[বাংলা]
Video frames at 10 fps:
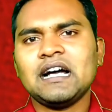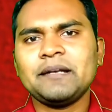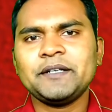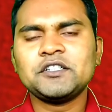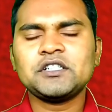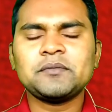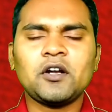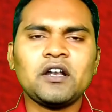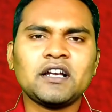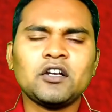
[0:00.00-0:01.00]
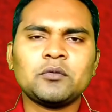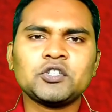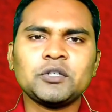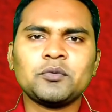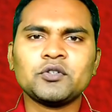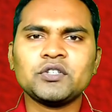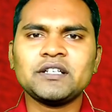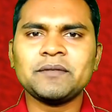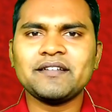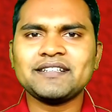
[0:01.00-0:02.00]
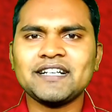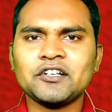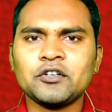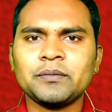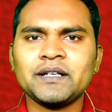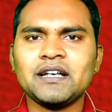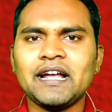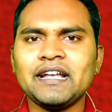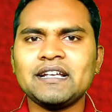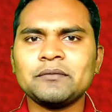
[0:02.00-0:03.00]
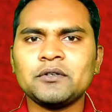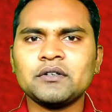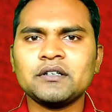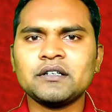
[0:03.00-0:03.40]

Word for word: আর ভিডিওটি ভালো লাগলে অবশ্যই বন্ধুদের মাঝে শেয়ার করবেন লাইক এবং